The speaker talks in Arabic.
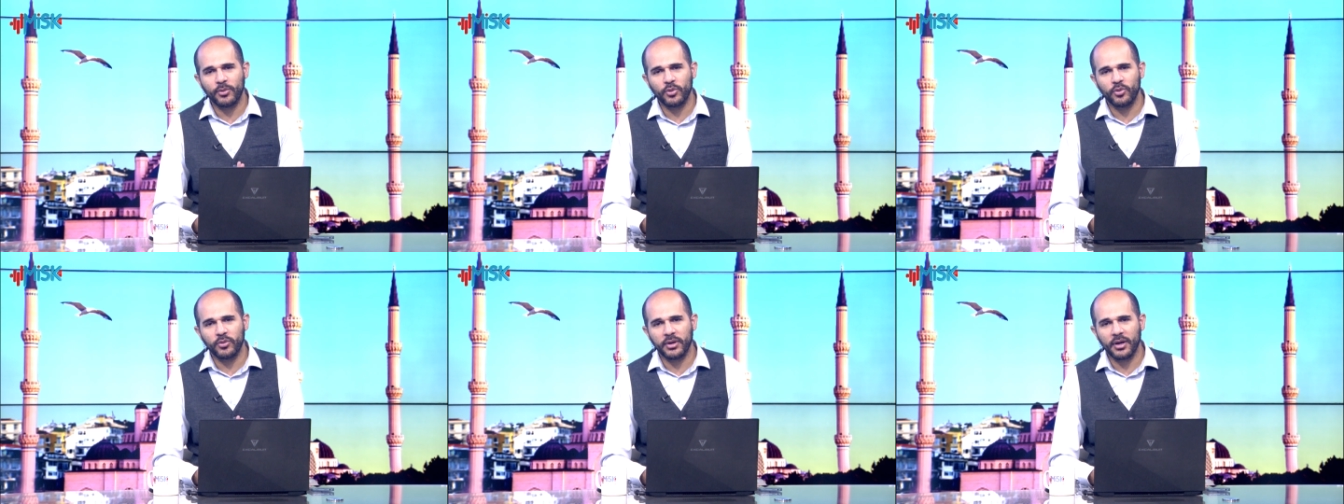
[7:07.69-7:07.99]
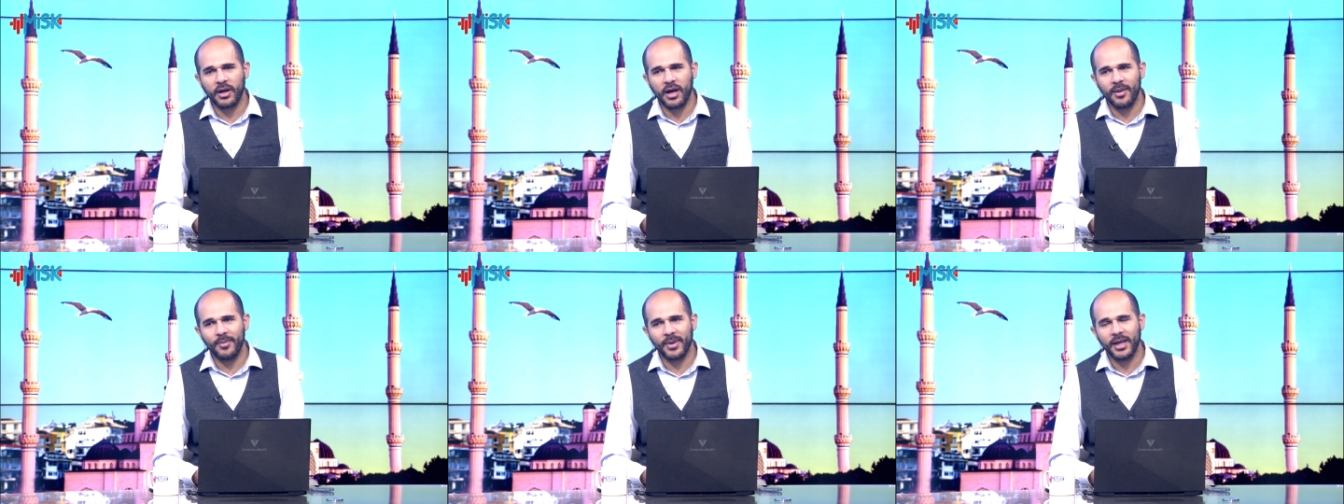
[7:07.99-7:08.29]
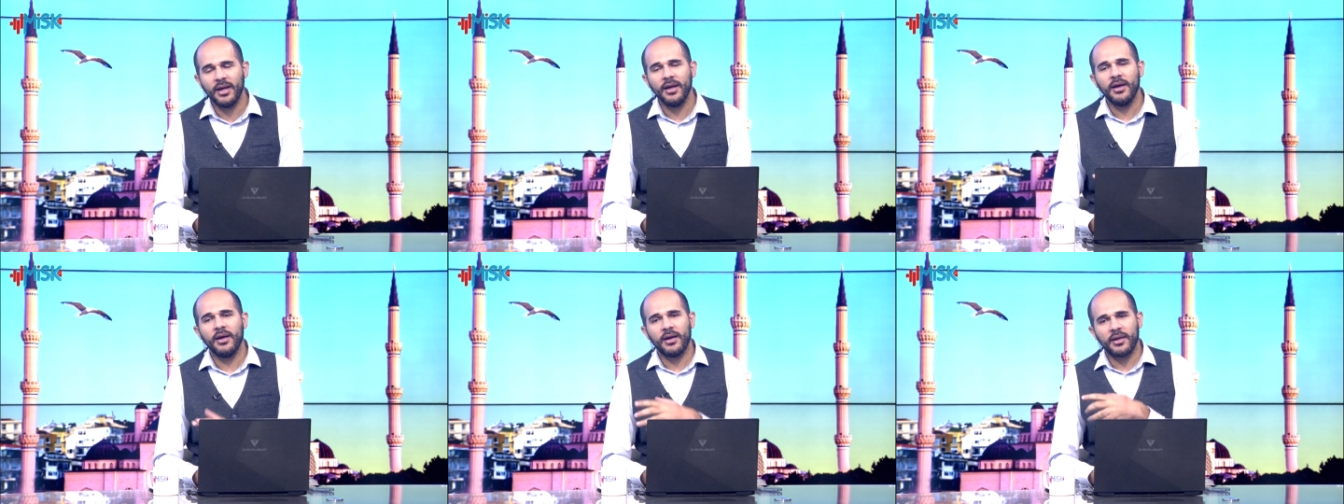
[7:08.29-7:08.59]
بدون إقامة
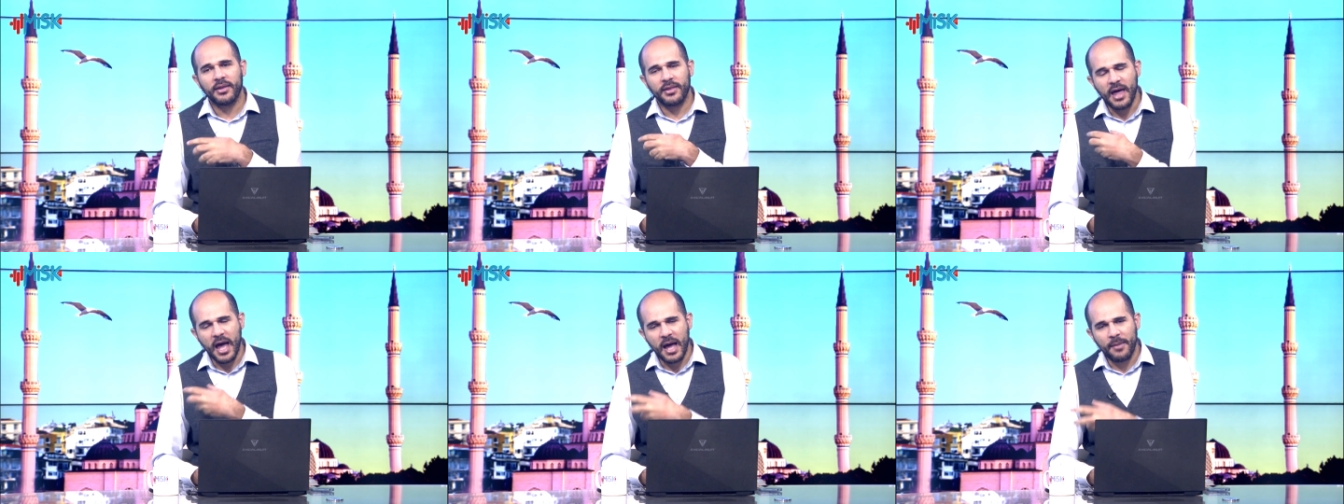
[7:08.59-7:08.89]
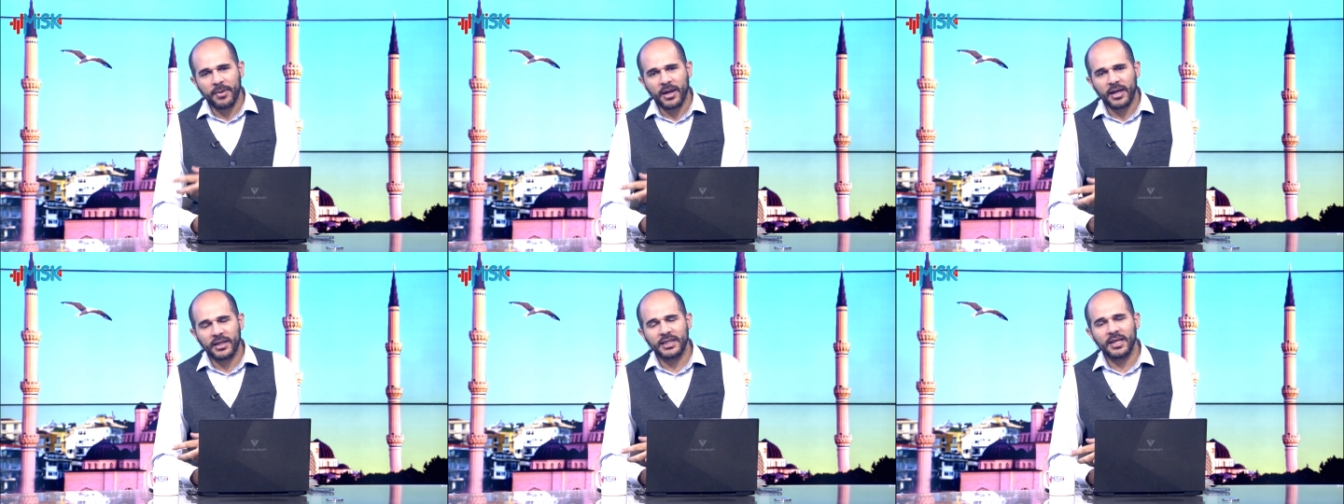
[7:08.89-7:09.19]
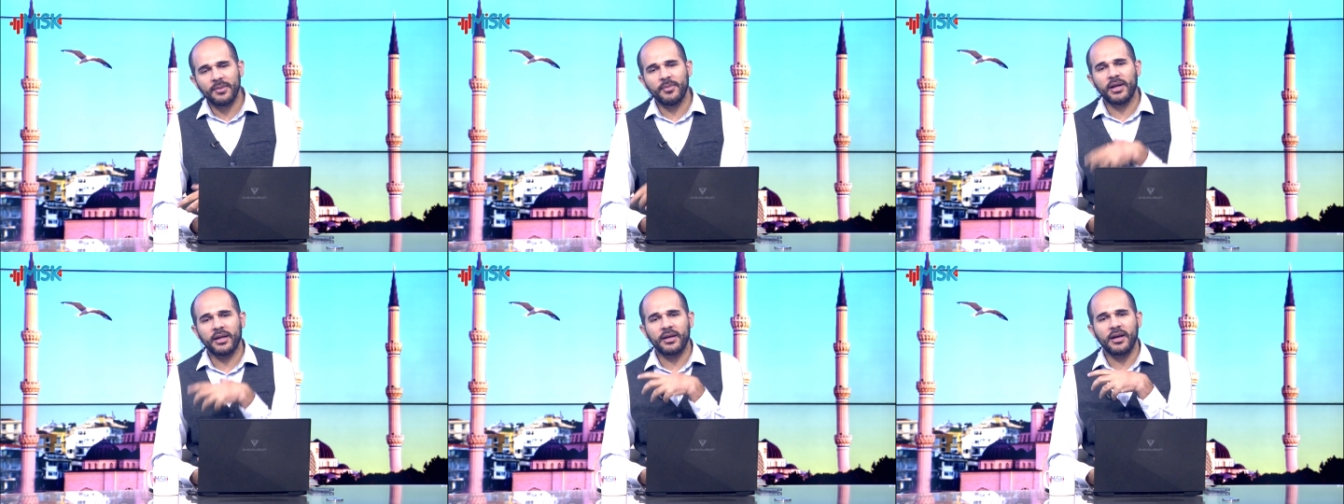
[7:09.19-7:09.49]
نعم. ذهب
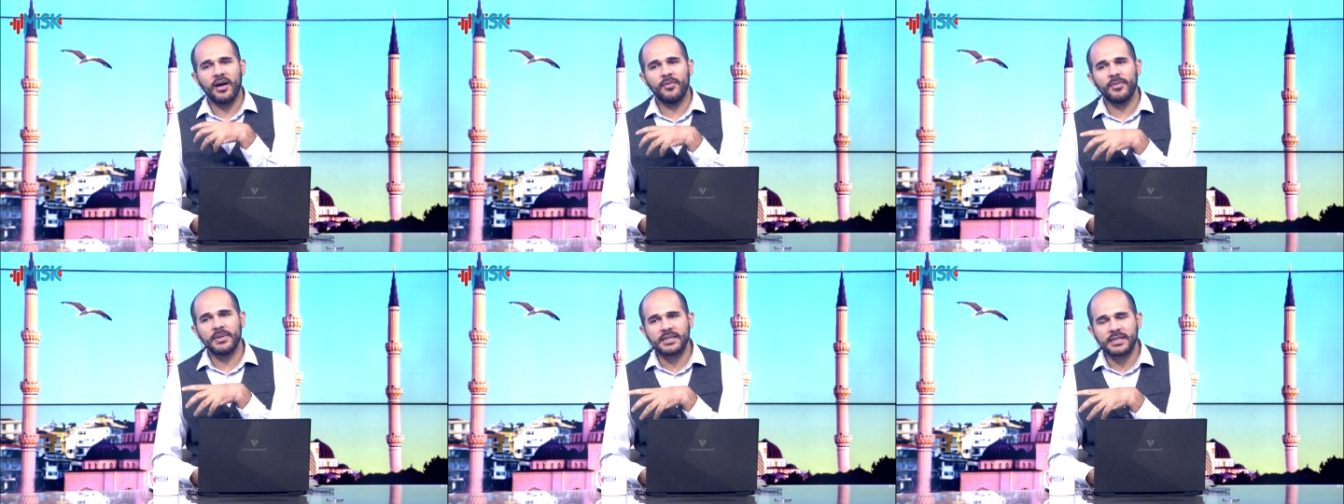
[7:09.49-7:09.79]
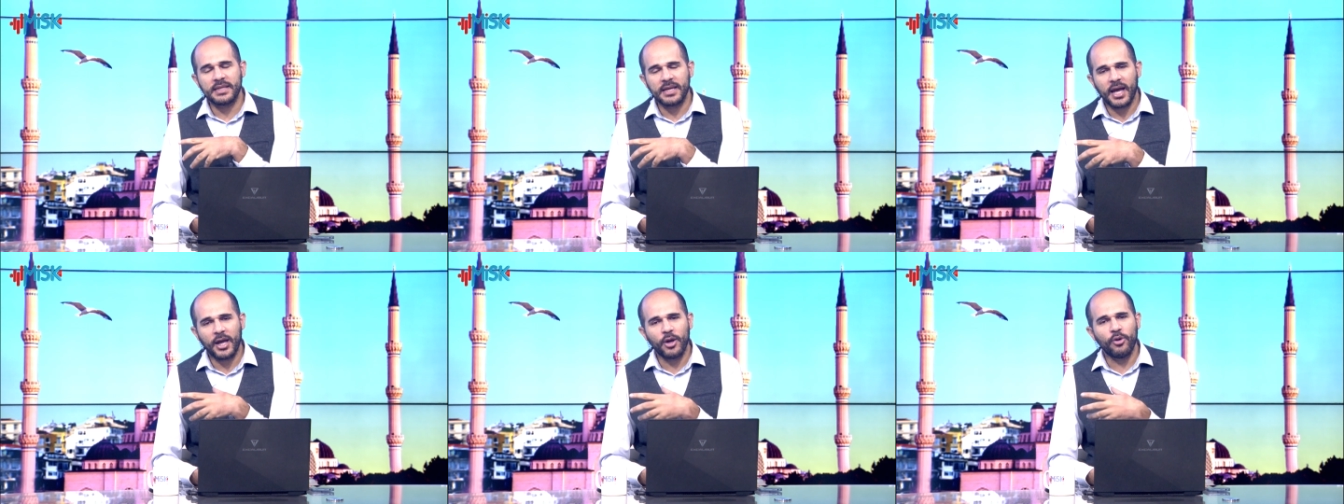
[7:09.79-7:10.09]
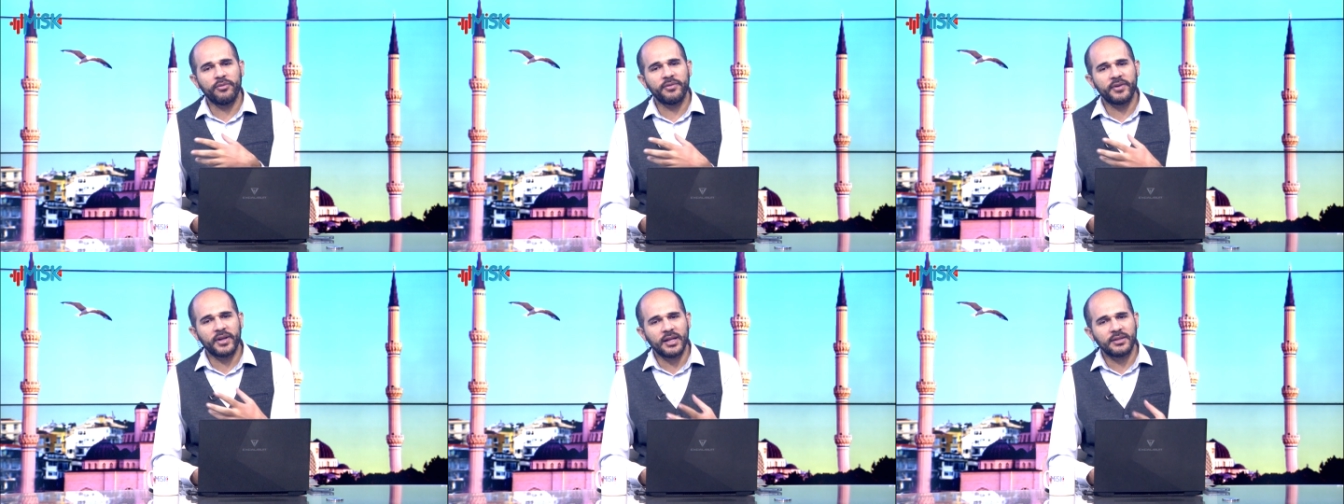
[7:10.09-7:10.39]
قدم إقامة سياحية
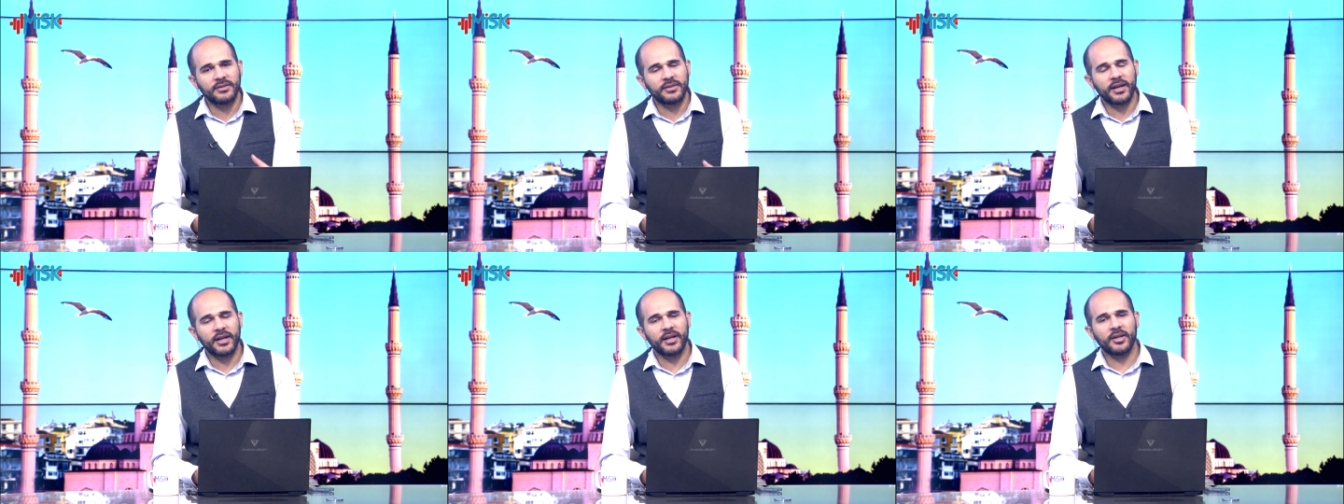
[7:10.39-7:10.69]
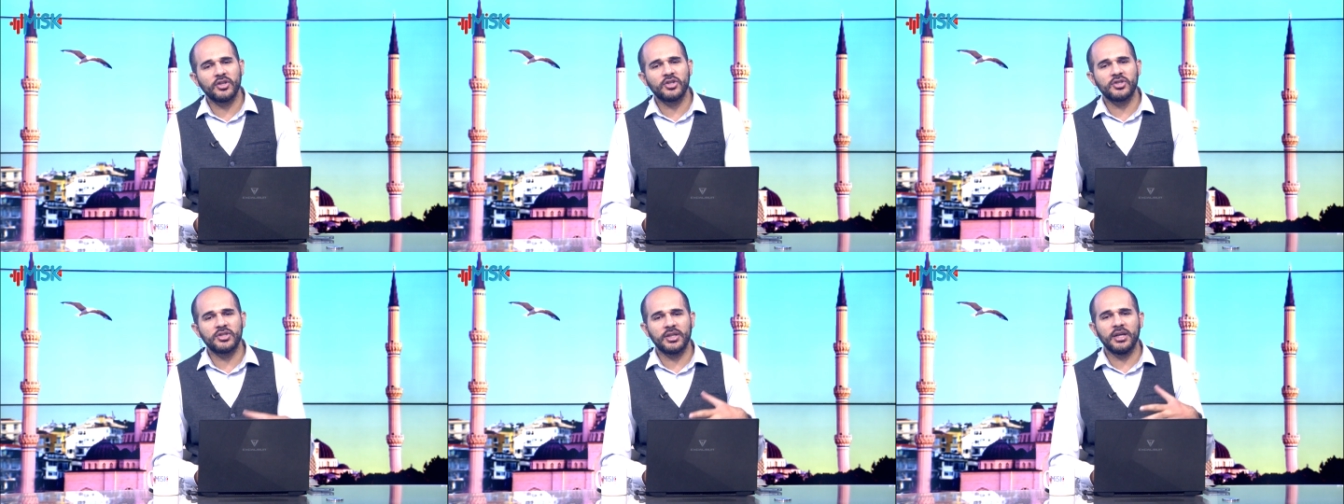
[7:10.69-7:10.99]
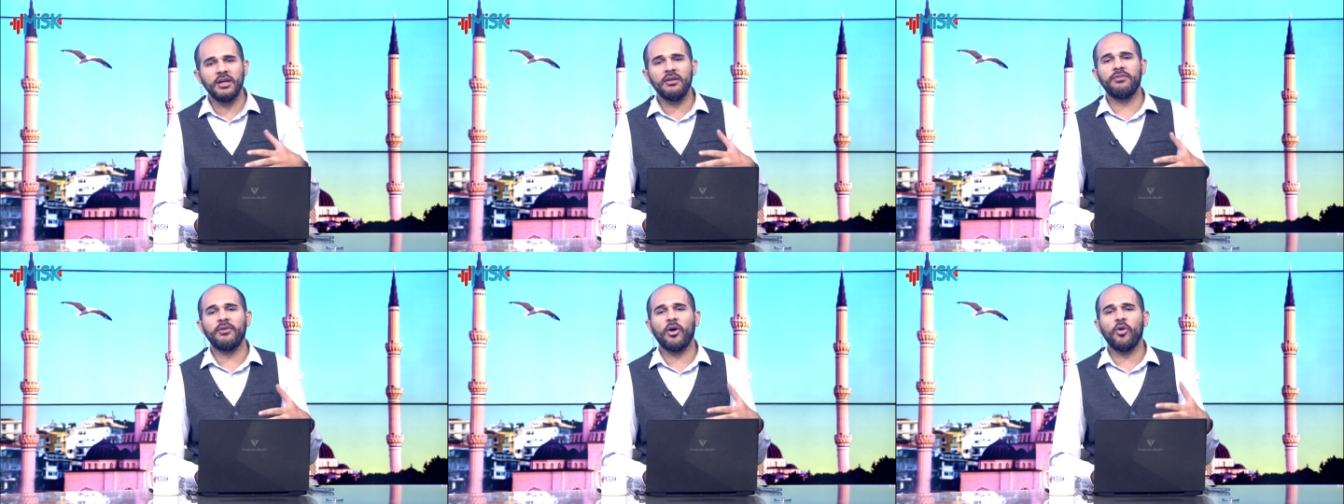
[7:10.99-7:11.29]
وفعلا ترك
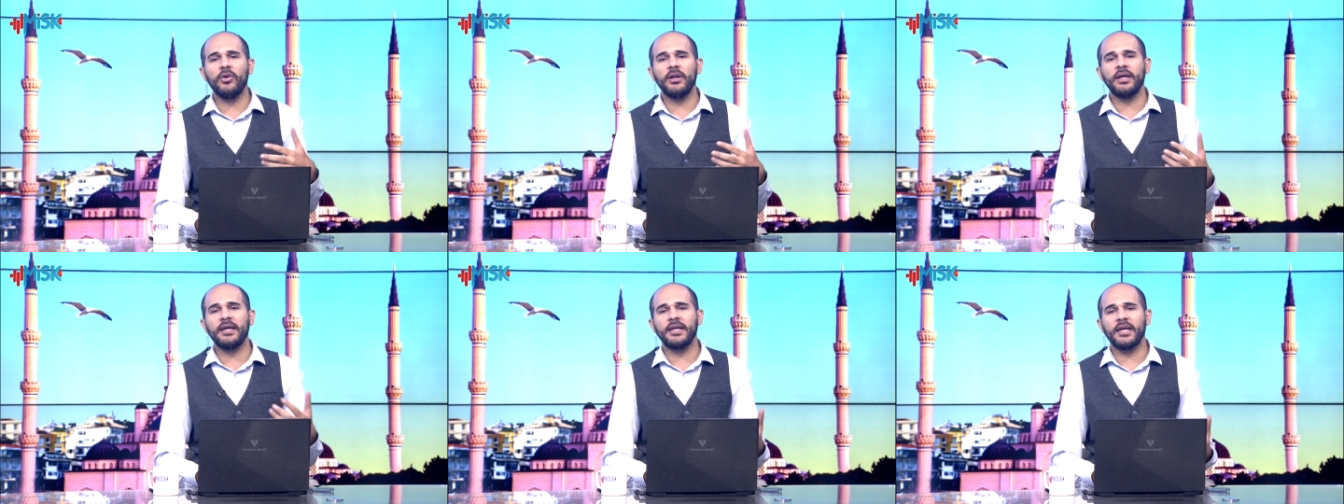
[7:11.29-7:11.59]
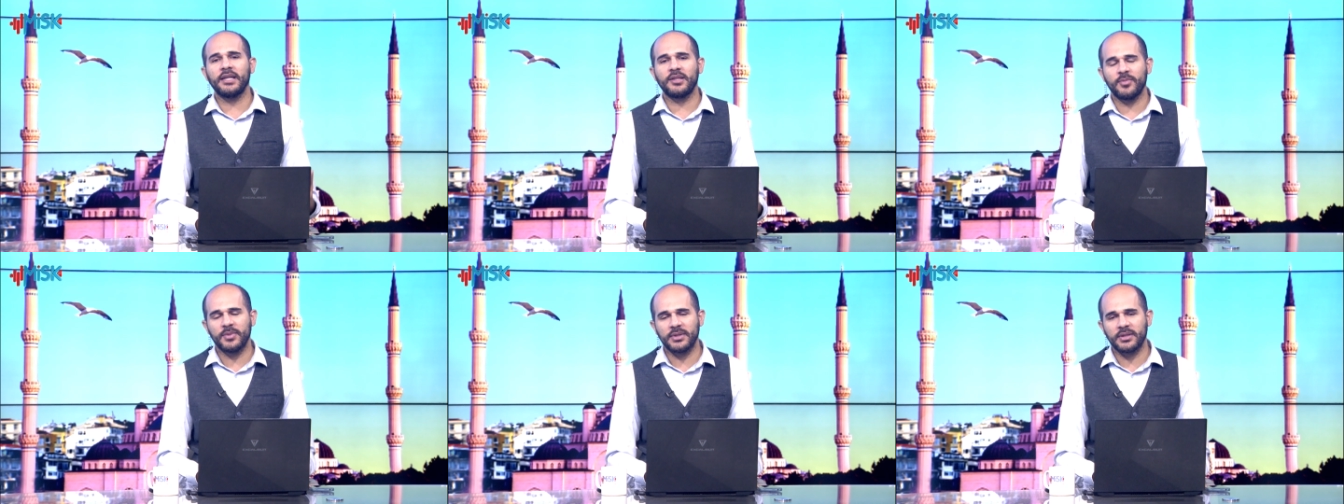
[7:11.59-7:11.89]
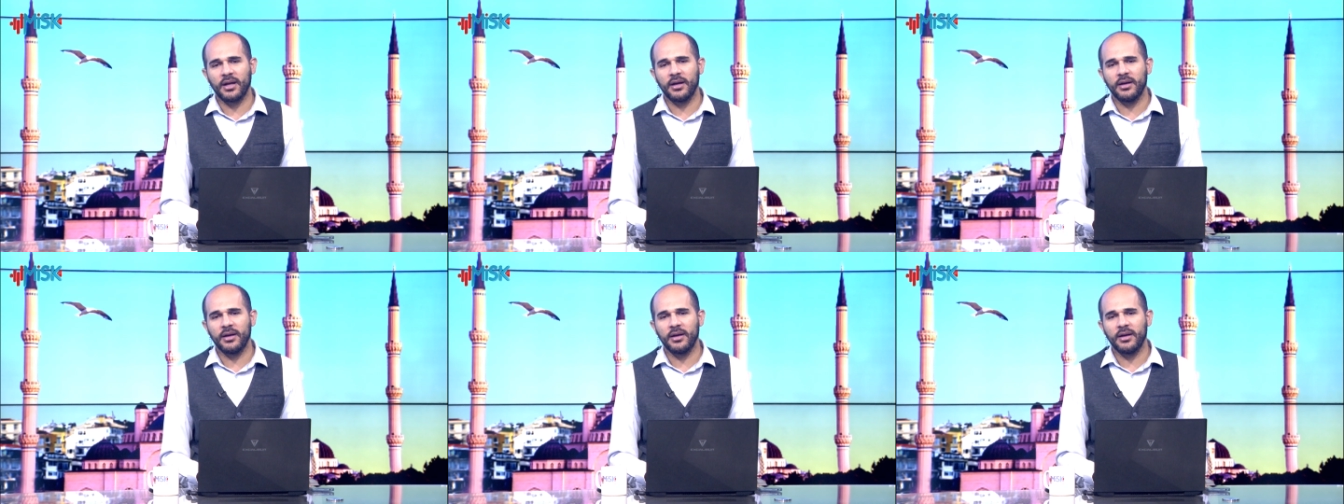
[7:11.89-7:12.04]
الشغل فألغيت